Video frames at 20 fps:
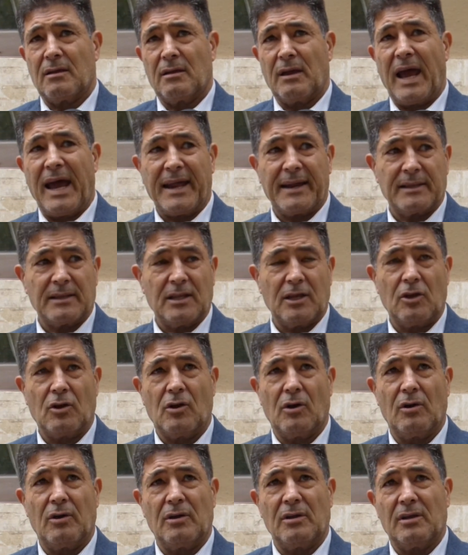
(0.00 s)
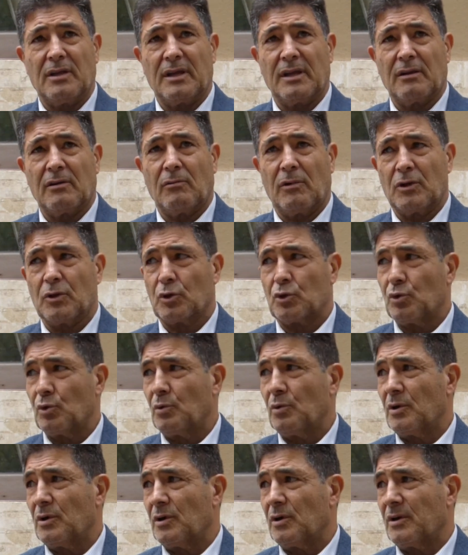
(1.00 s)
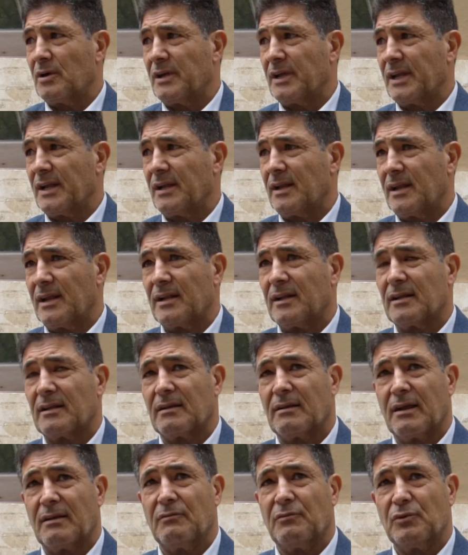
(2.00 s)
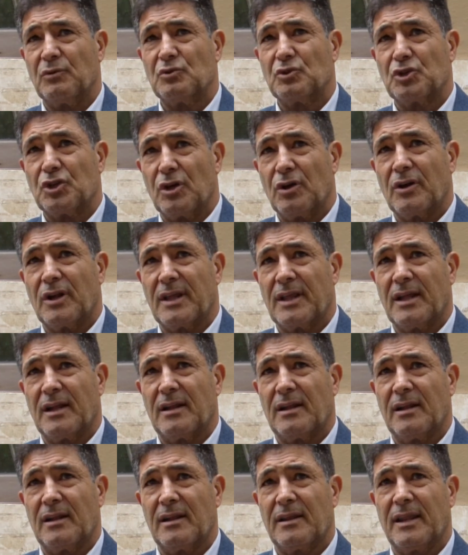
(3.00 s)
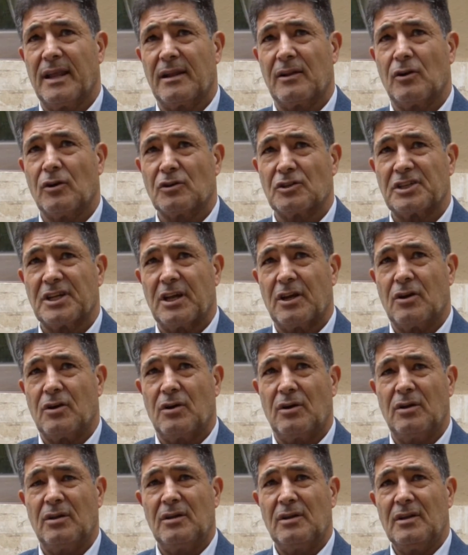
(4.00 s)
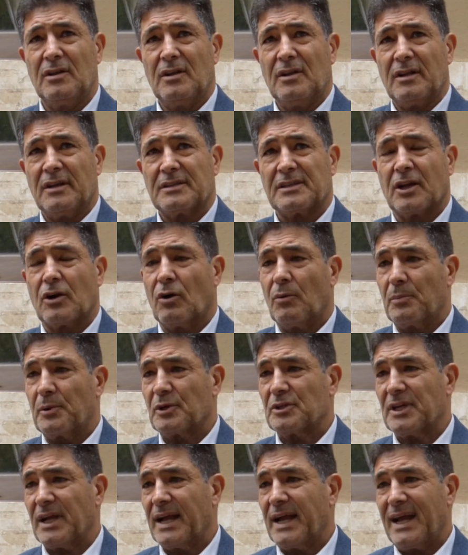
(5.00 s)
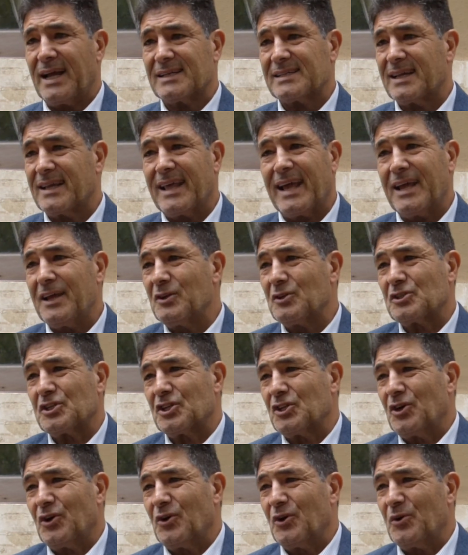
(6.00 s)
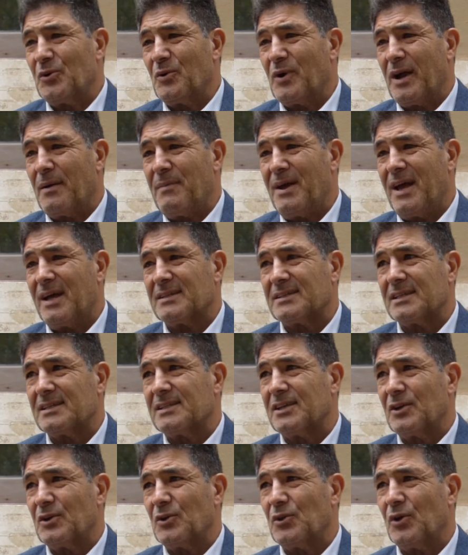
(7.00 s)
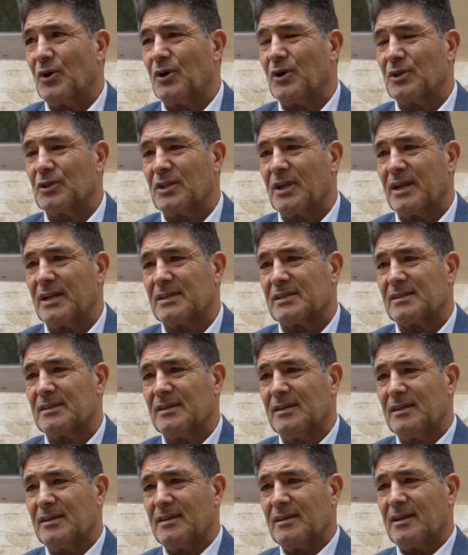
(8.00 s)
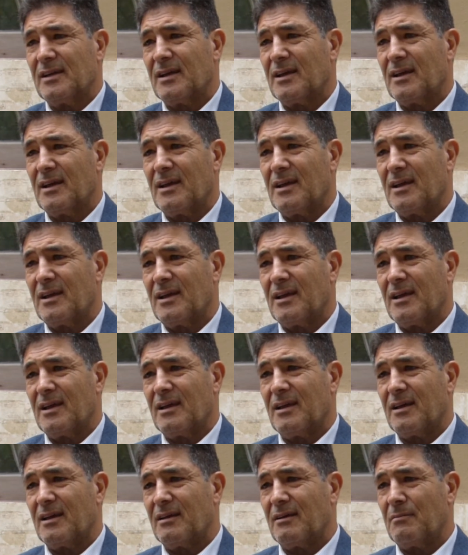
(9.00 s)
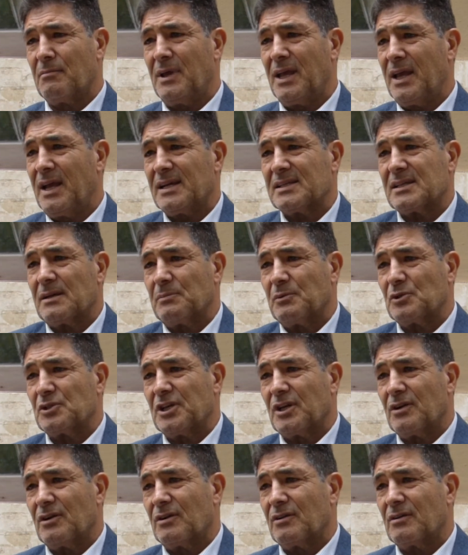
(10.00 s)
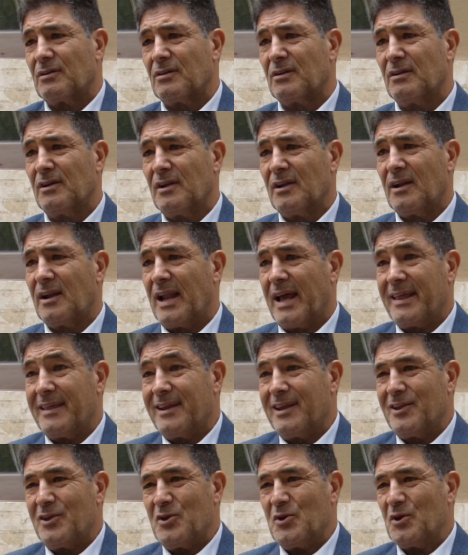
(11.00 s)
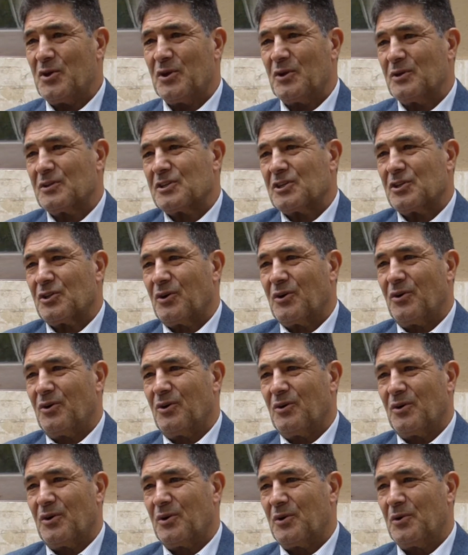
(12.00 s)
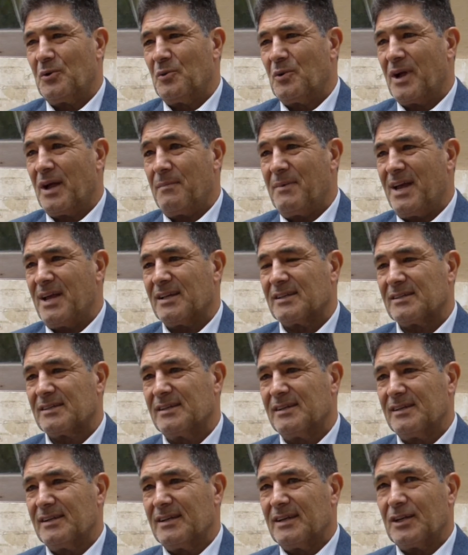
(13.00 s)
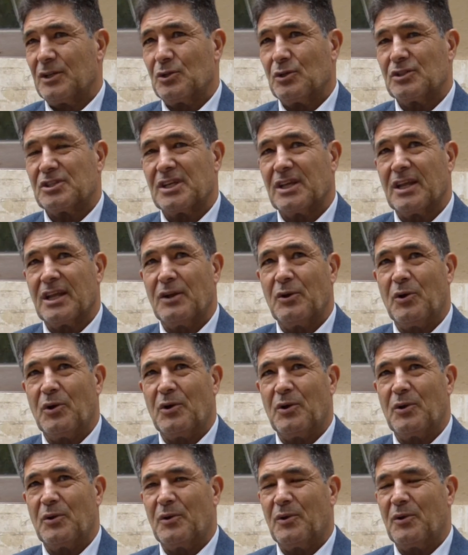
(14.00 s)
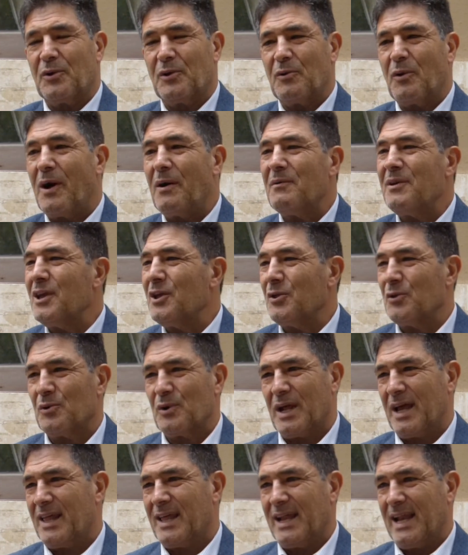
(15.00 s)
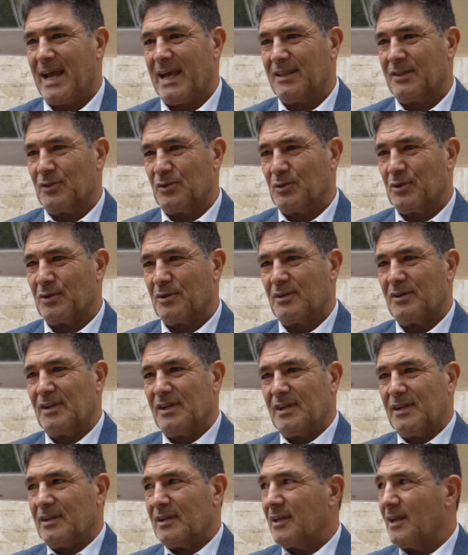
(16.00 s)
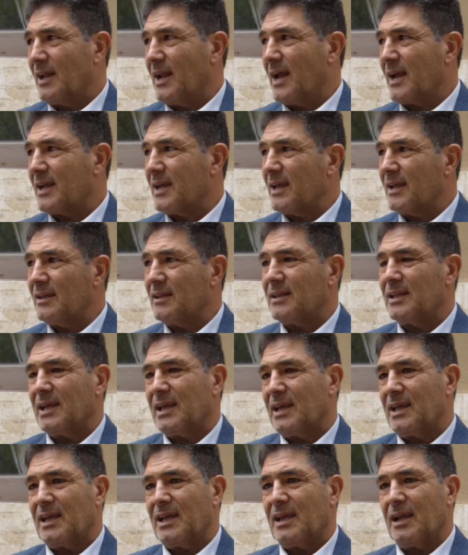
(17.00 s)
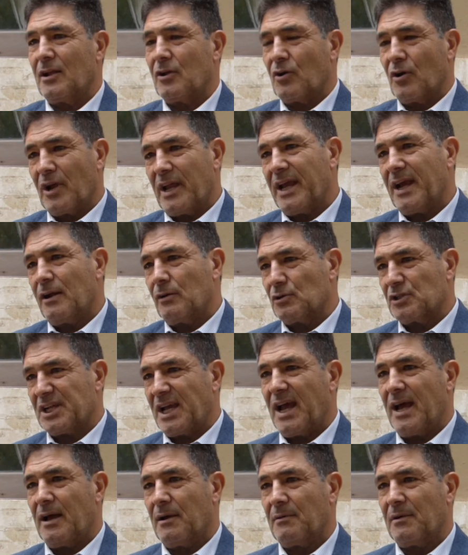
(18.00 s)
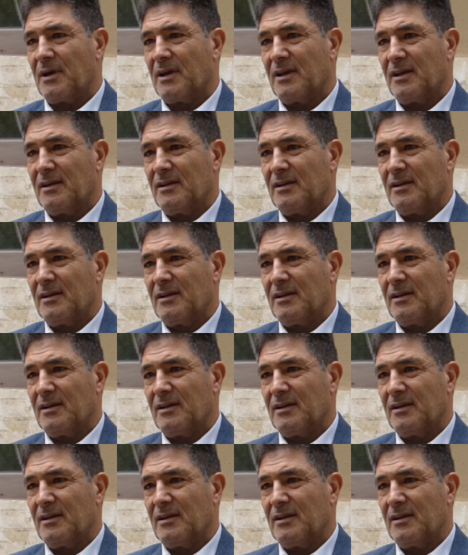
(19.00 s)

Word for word: Ártico, cuando estuvo en, funciones del, del Consejo, se compró esa casa y de ahí no se tocó nunca más. Hicieron dos o tres eh, vigas, se pusieron ladrillos y no se tocó nunca más. Entonces no, no, no ha habido un adelanto. Y la gente y el colega lo sabe.